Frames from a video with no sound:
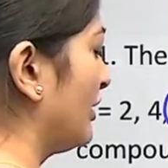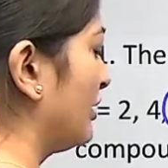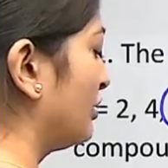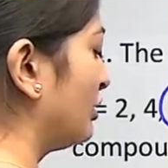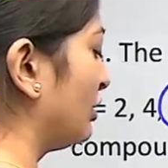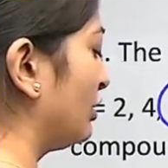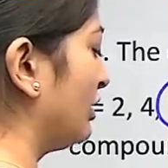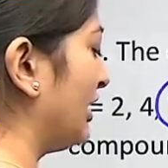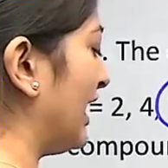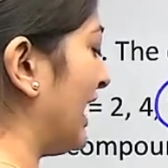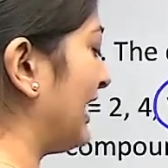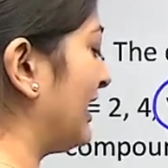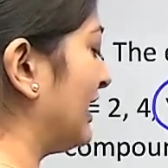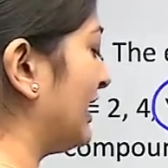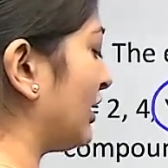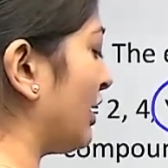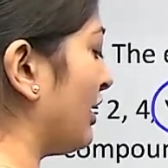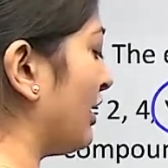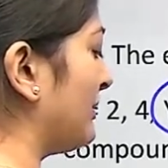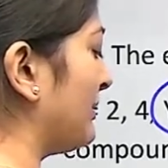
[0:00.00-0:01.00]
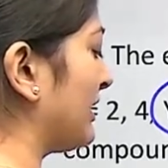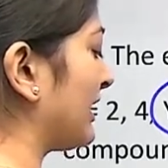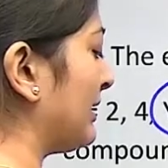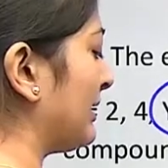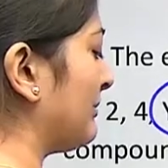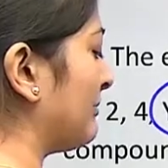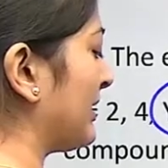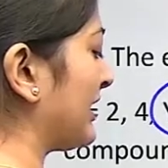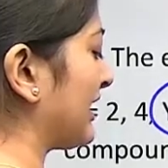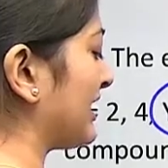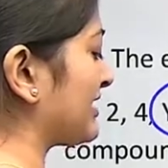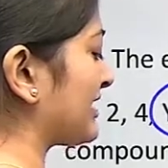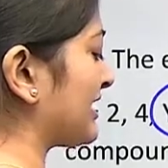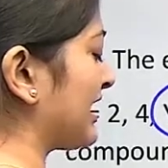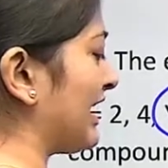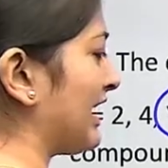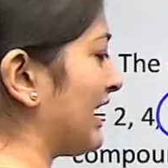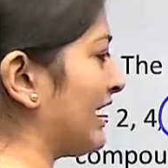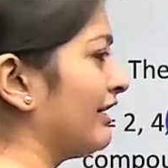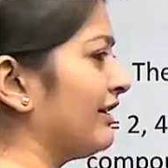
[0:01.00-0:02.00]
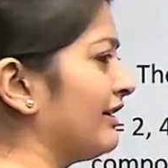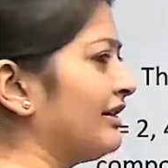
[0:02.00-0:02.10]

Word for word: तो नाइन एटॉमिक नंबर किसका है